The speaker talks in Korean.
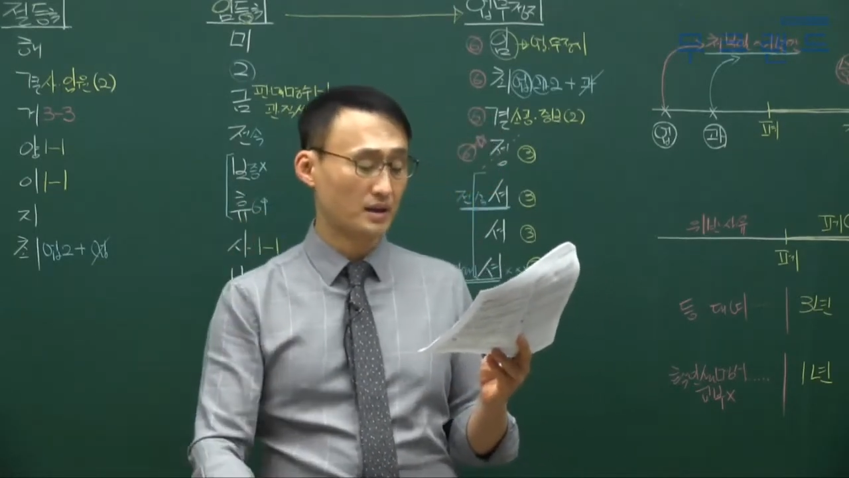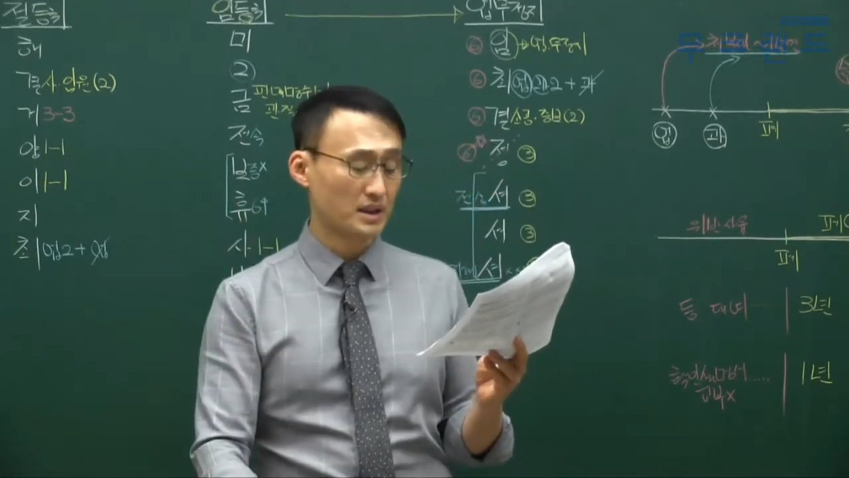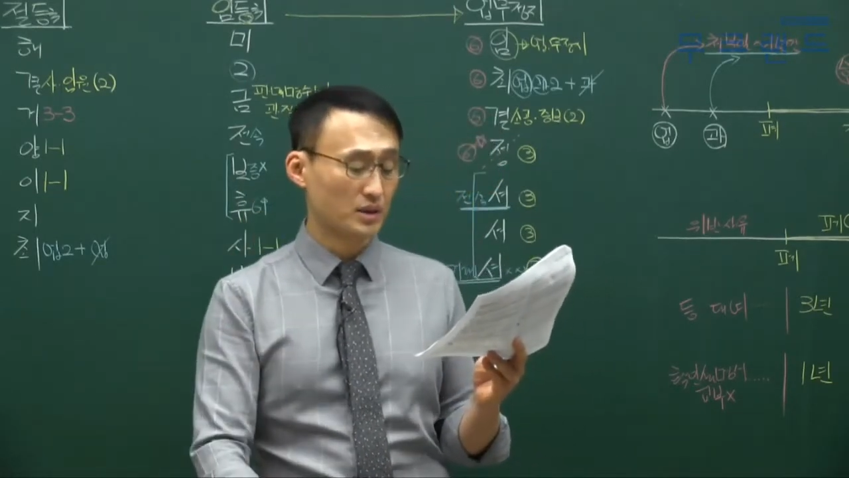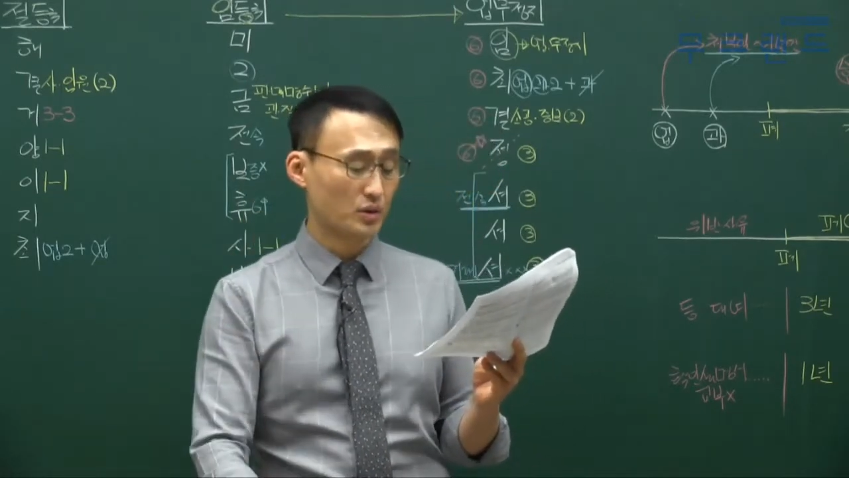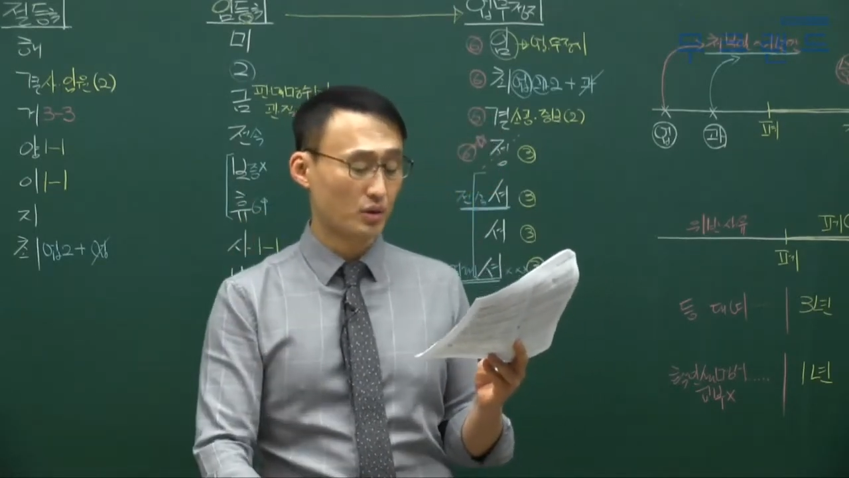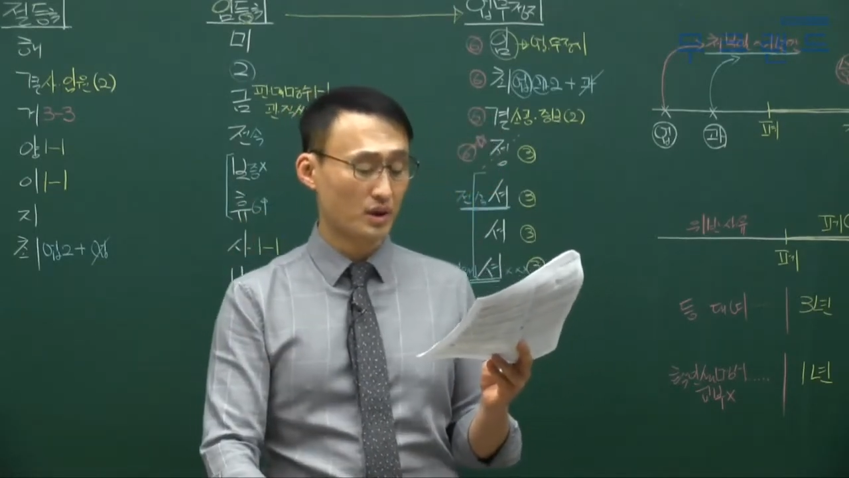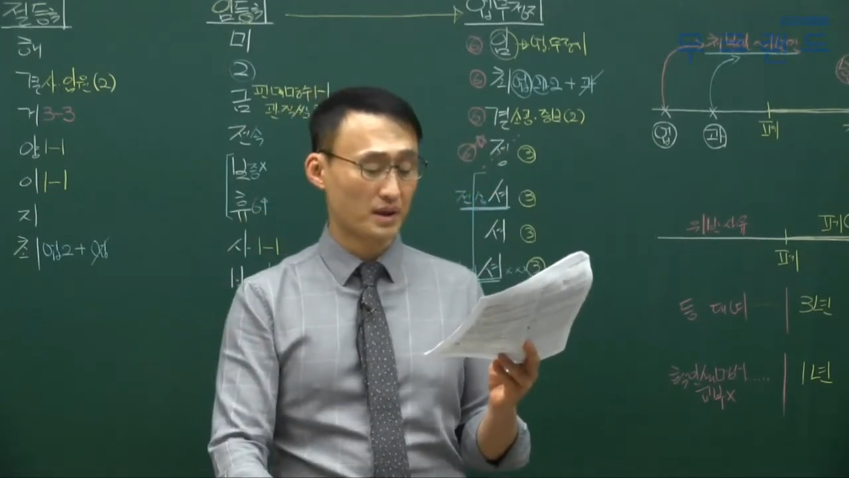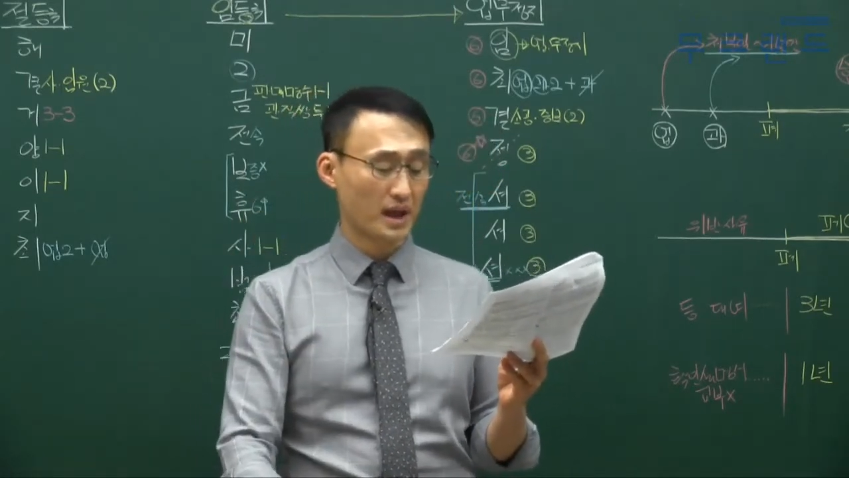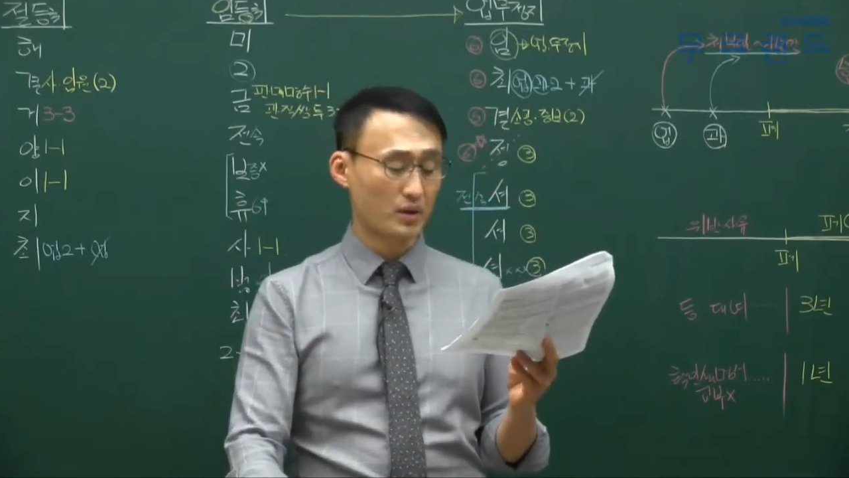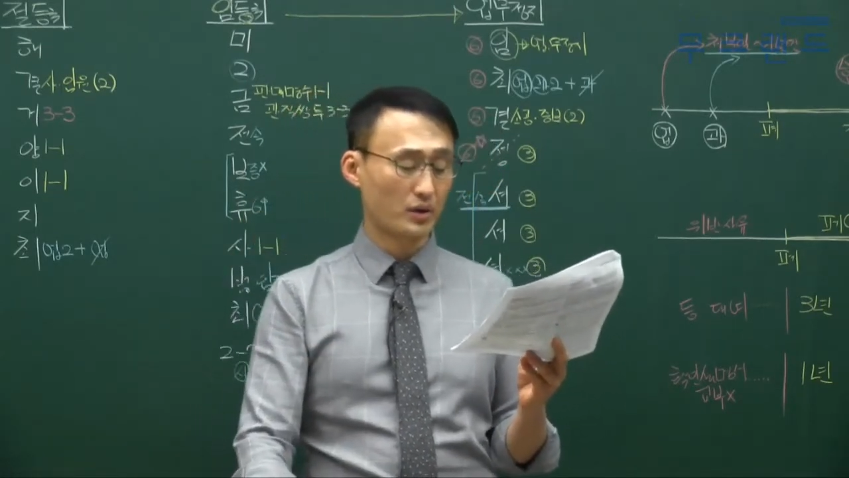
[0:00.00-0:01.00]

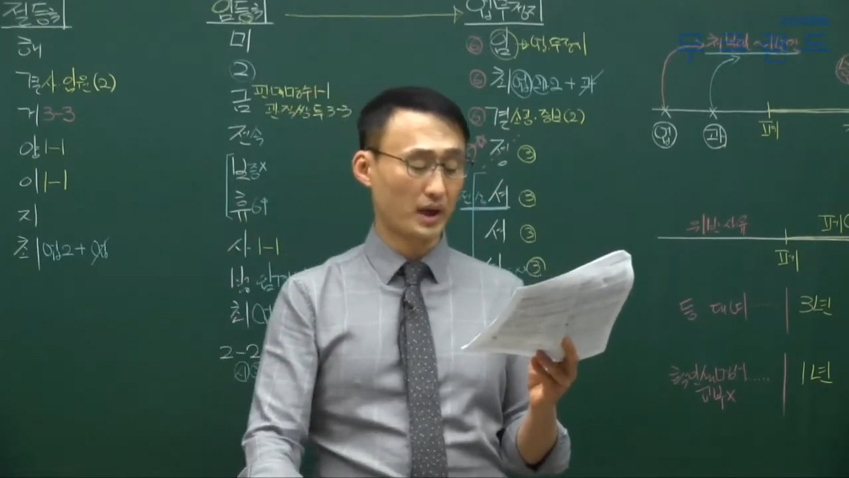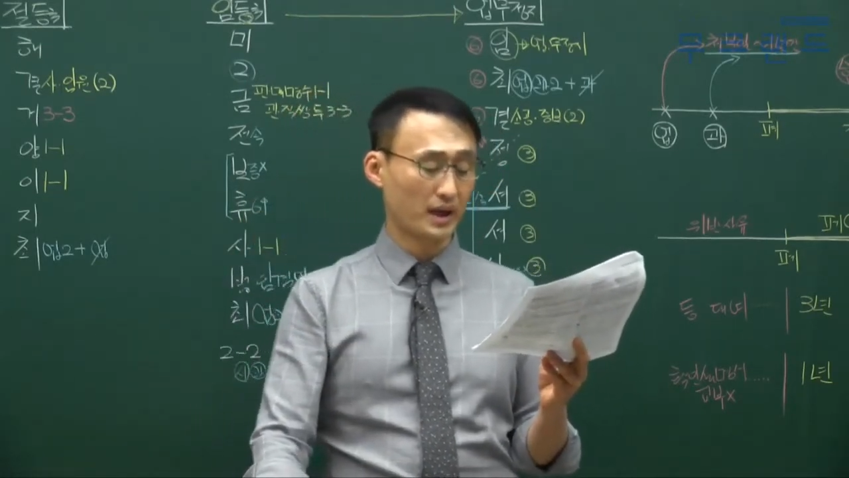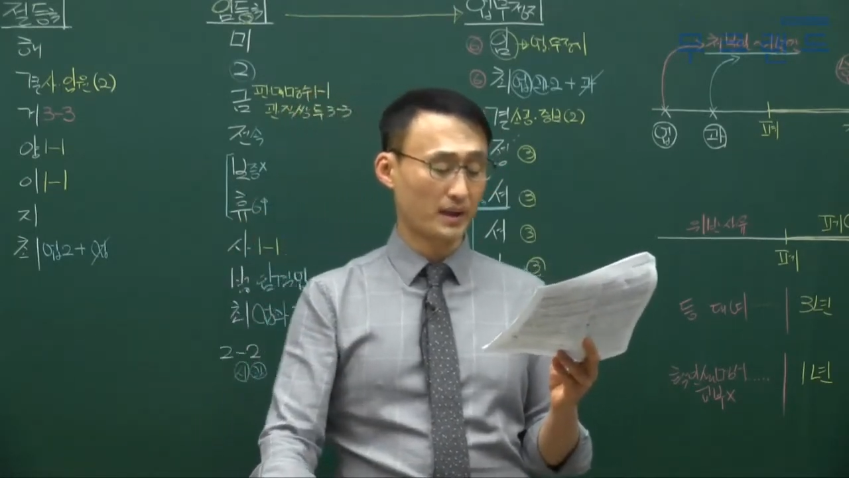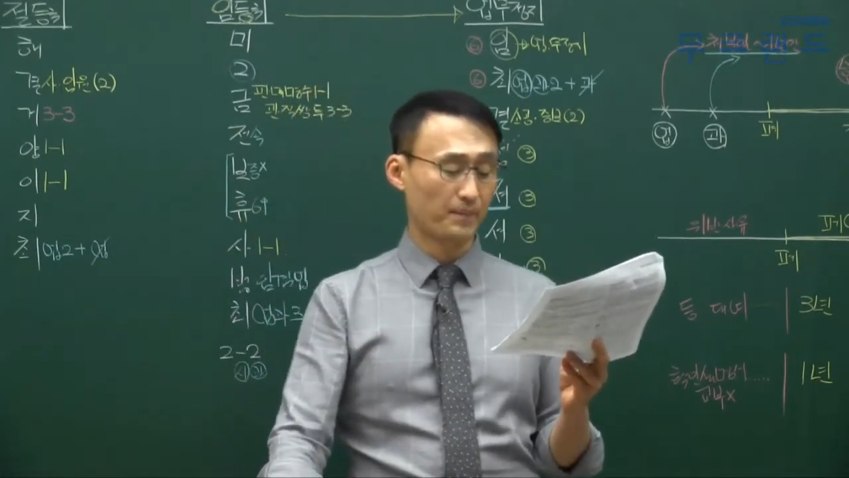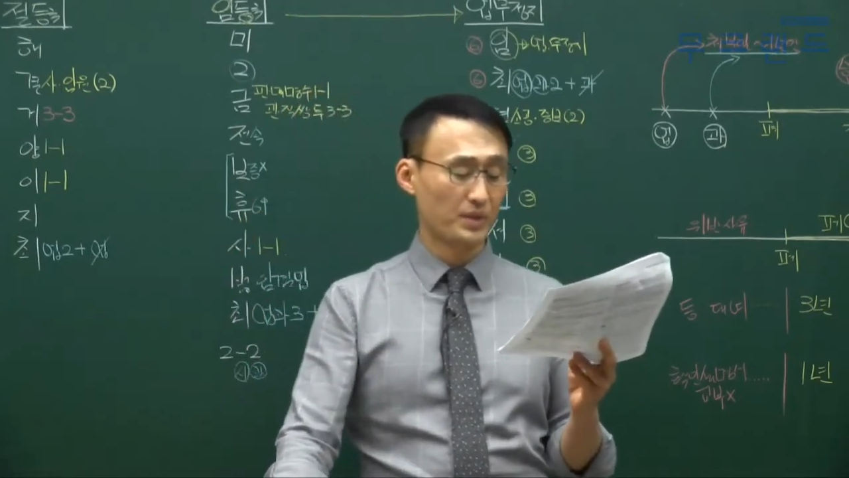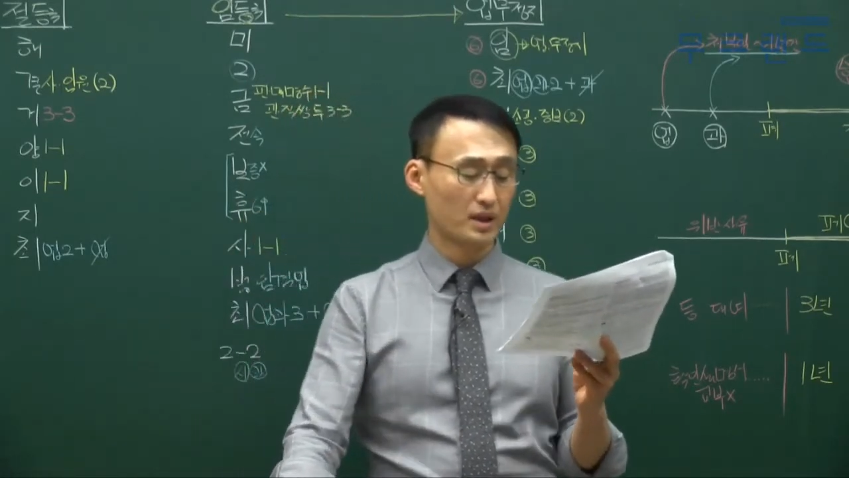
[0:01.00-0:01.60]
재등록한 개공에겐